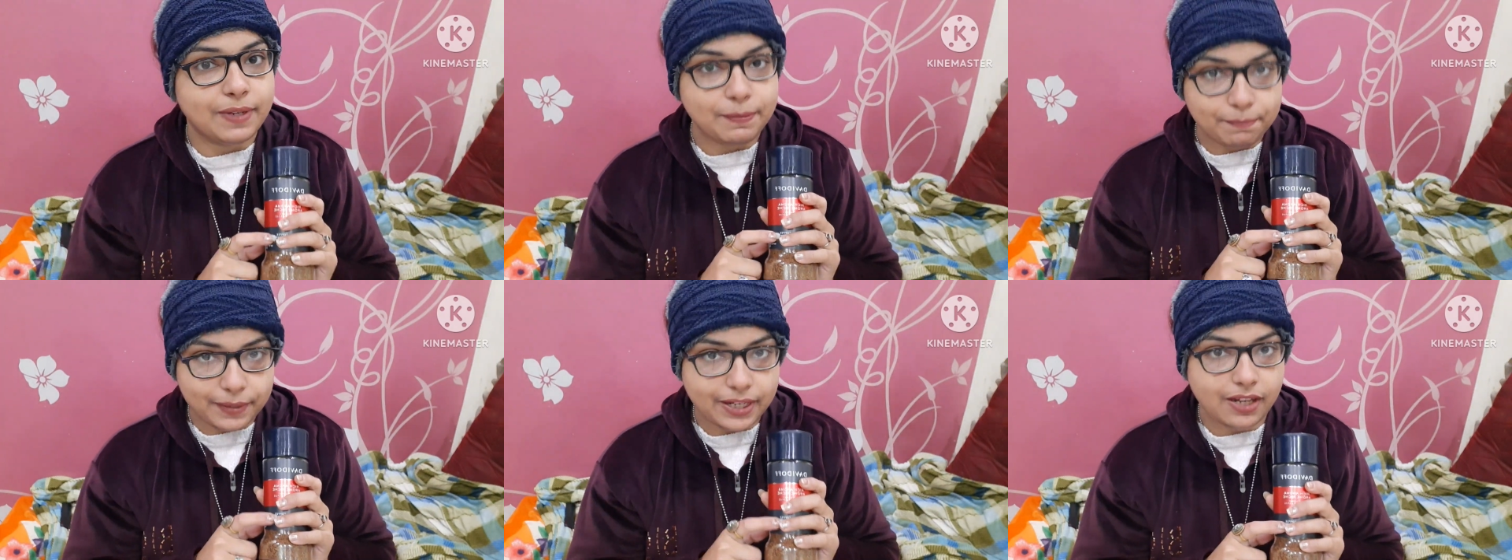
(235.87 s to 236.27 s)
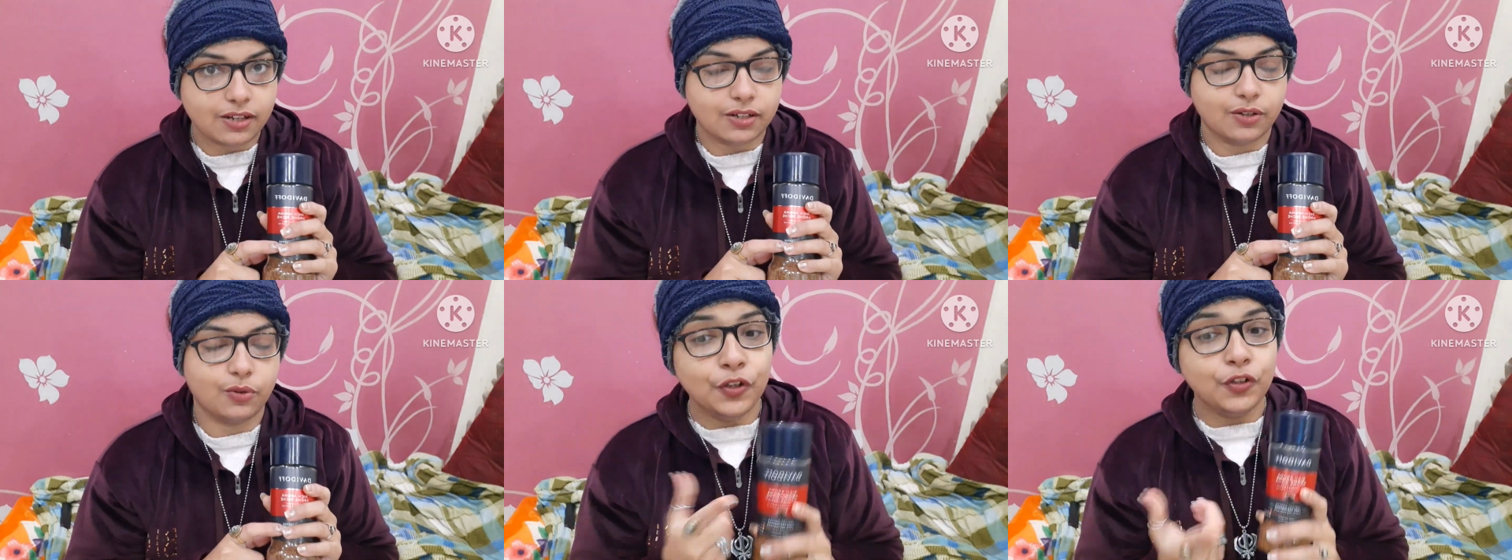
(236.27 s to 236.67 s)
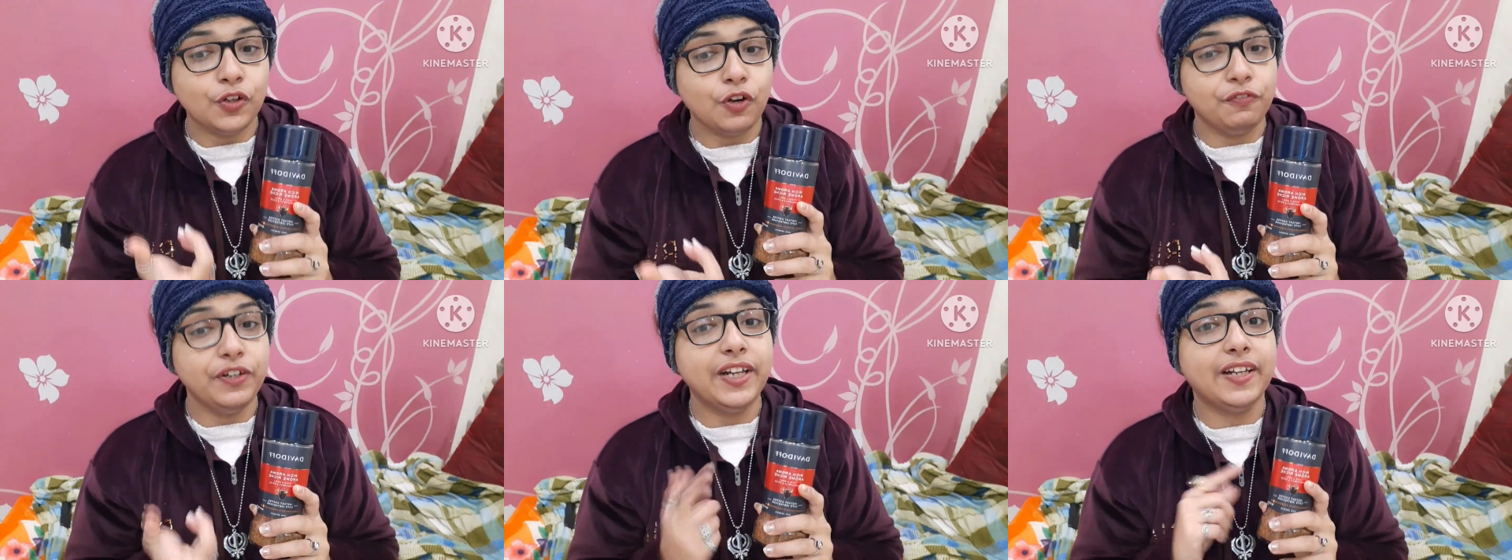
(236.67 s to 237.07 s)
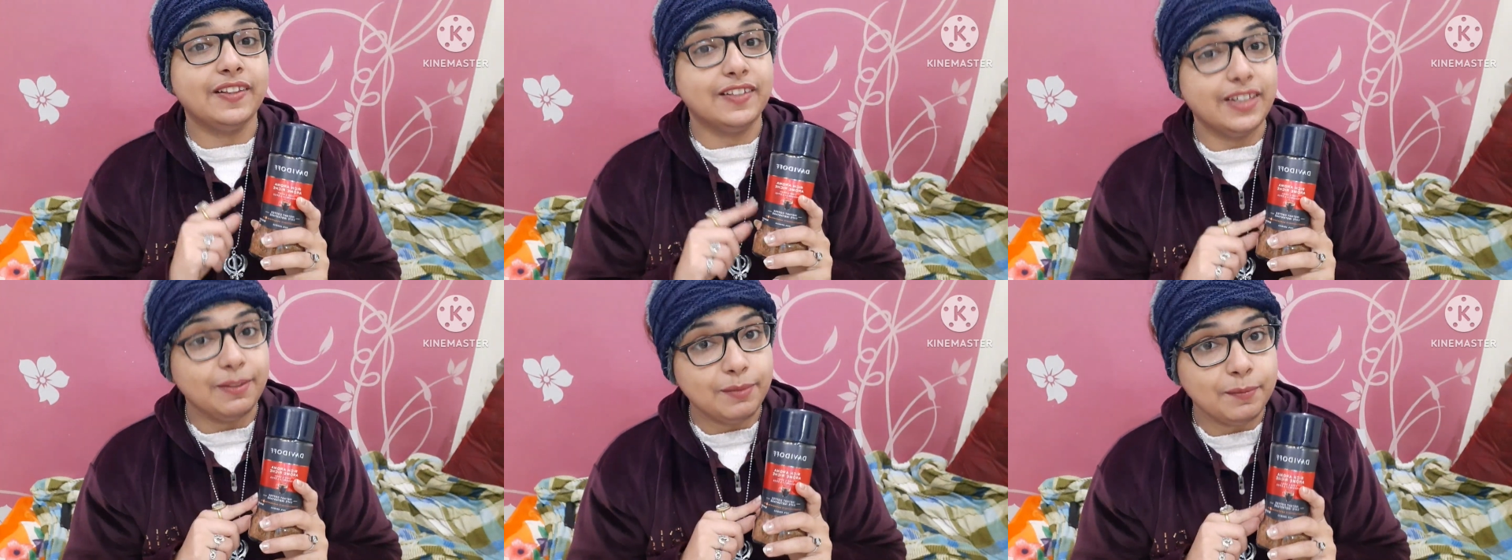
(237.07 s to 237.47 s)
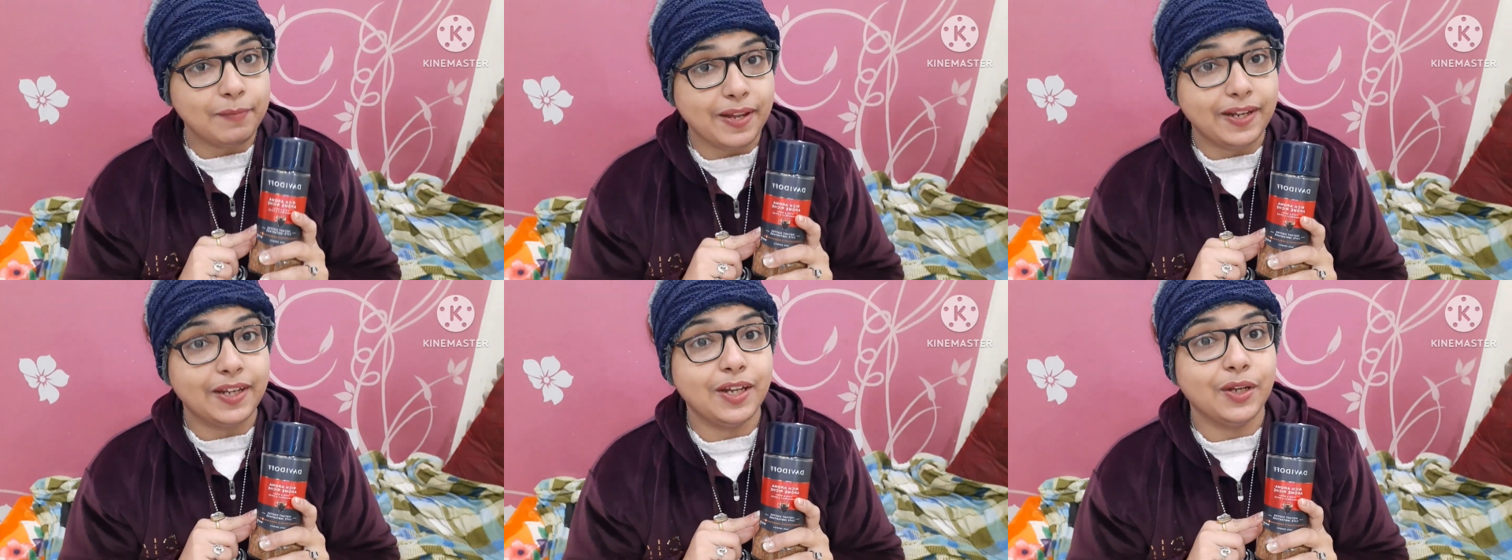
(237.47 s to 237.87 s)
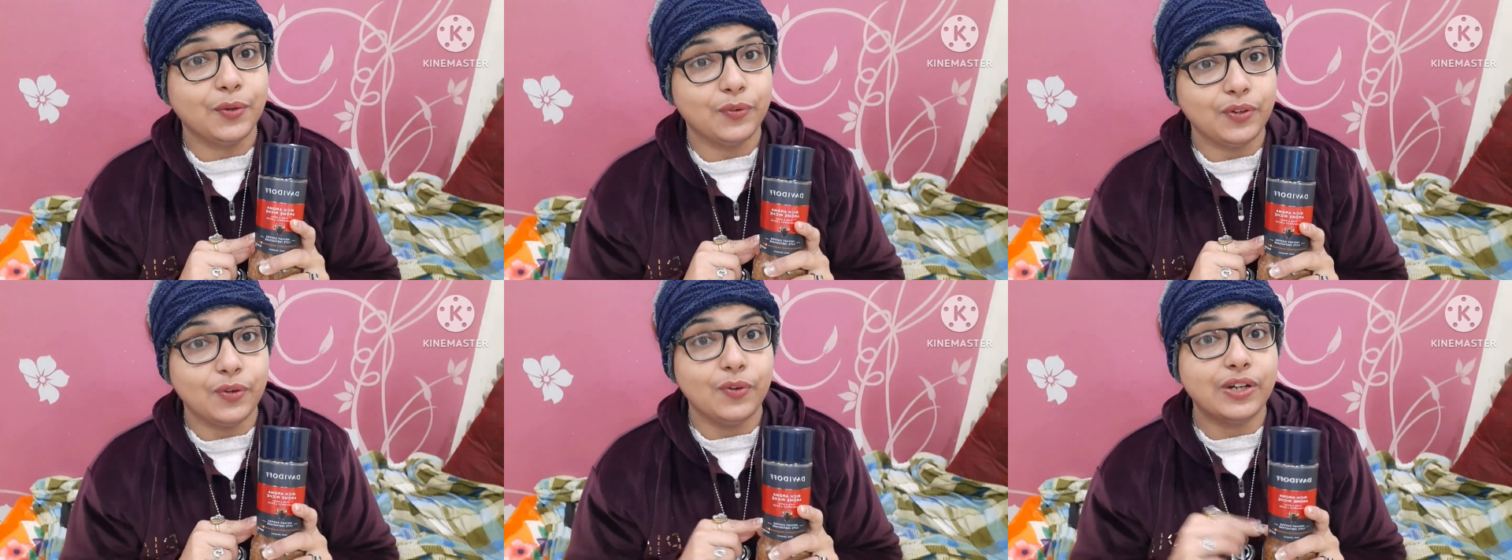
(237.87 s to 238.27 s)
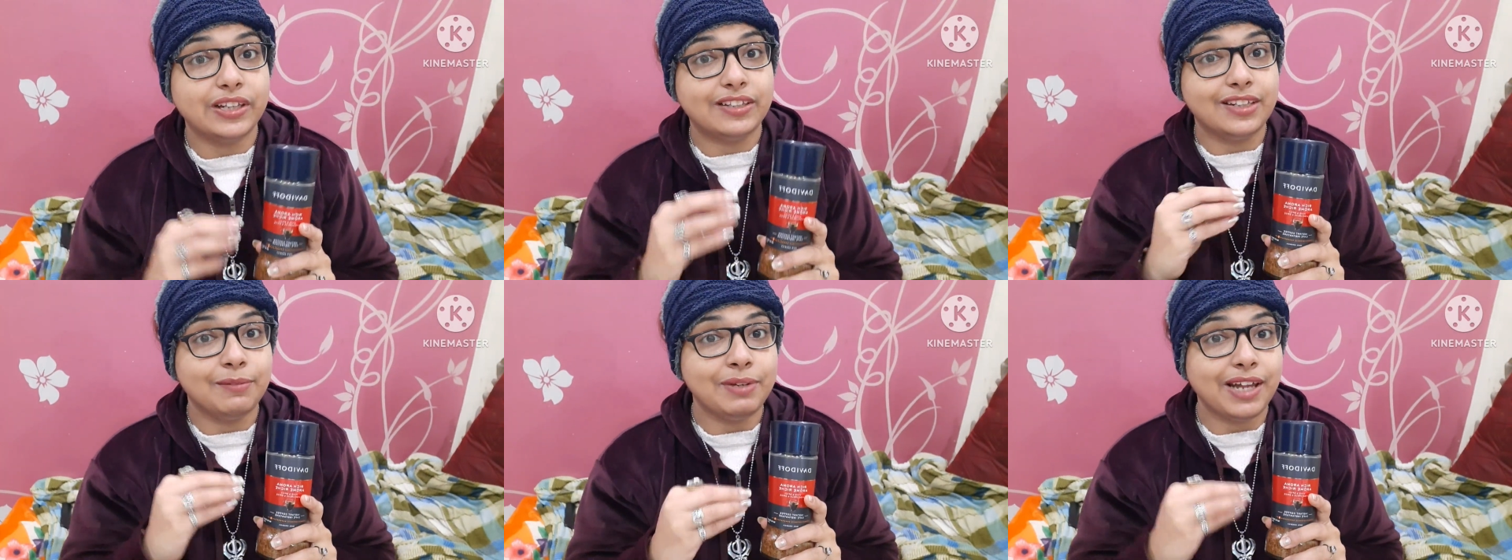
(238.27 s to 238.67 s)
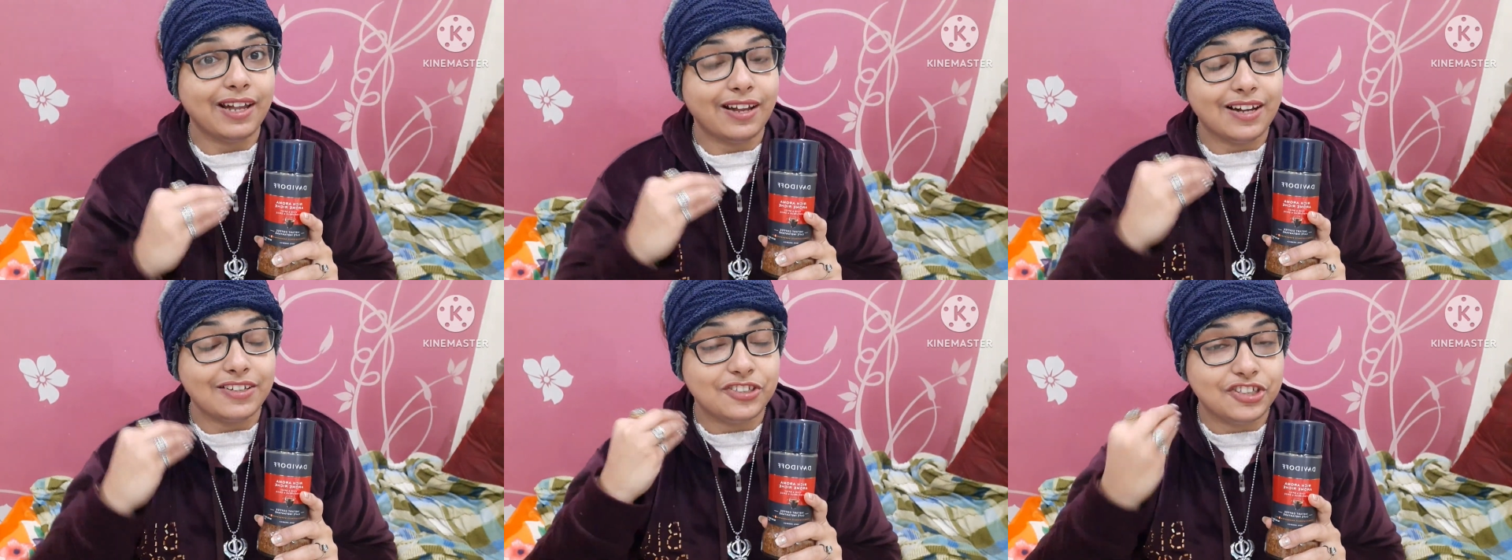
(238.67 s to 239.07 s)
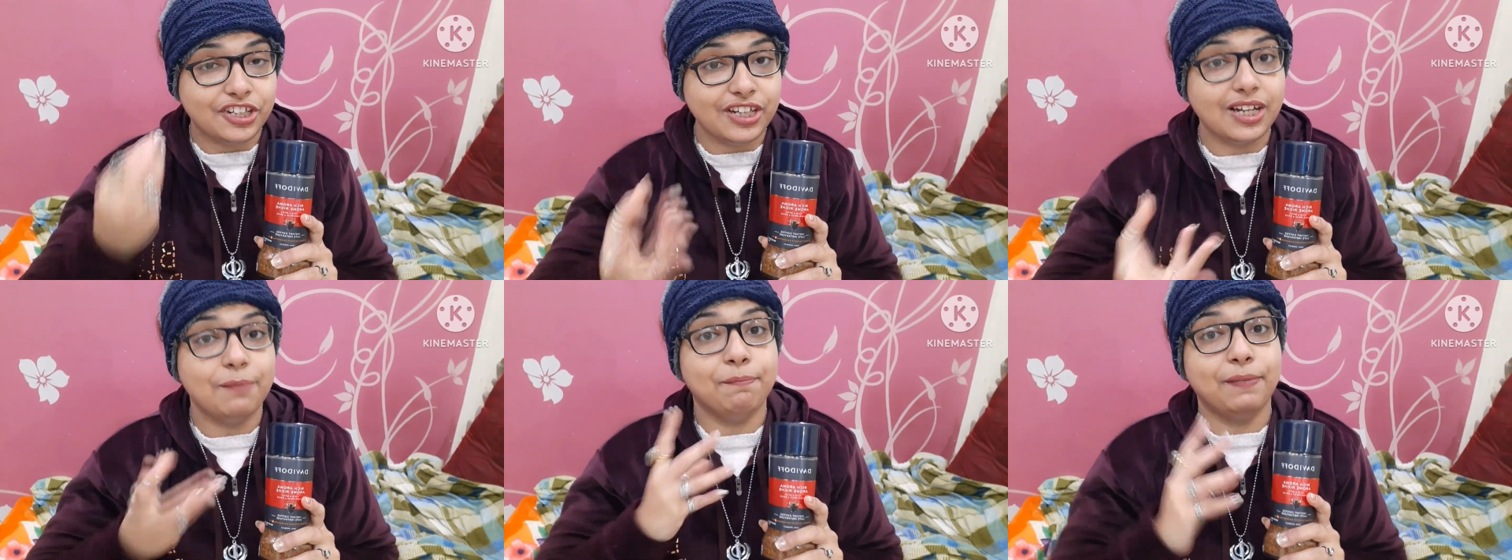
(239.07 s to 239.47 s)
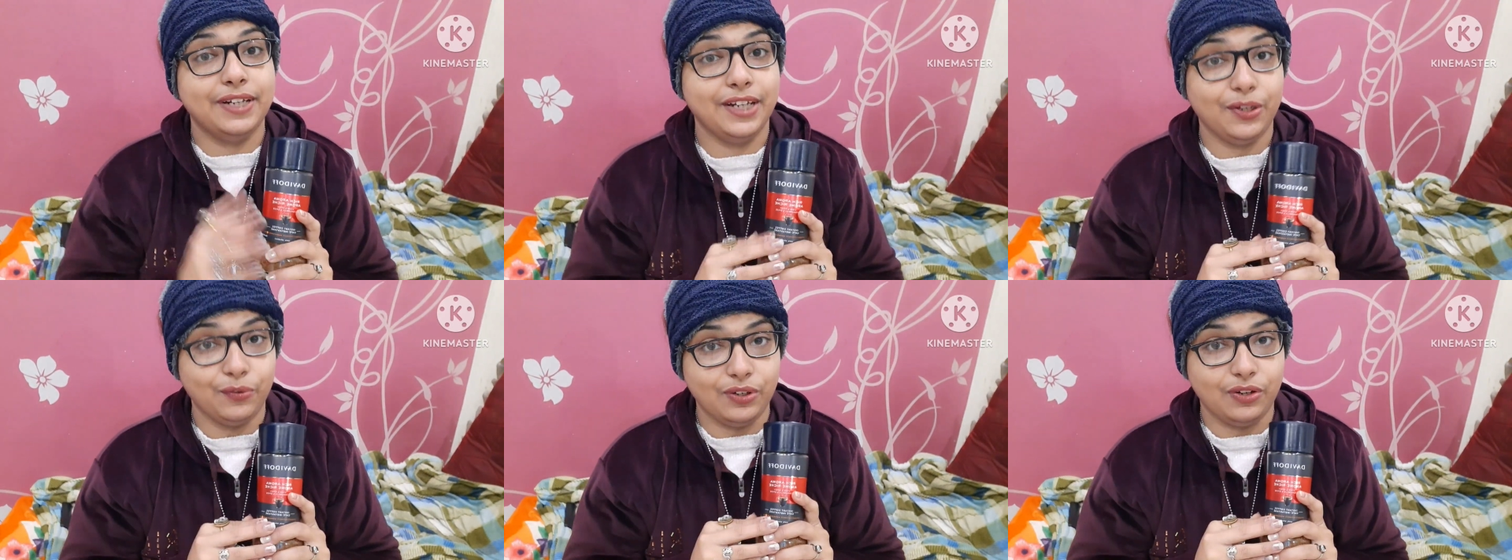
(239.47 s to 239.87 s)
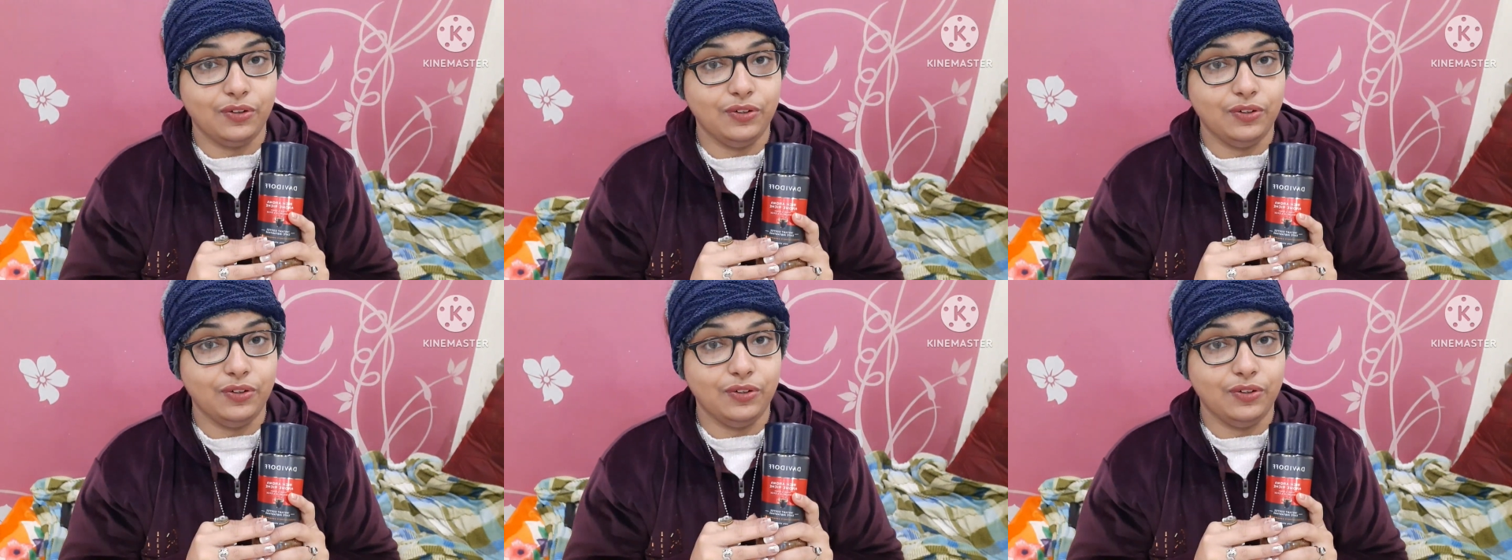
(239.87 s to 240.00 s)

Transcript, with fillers: मत पिया करो कॉफ़ी कितनी भी महंगी क्यों ना हो कितनी भी अच्छी कंपनी क्यों ना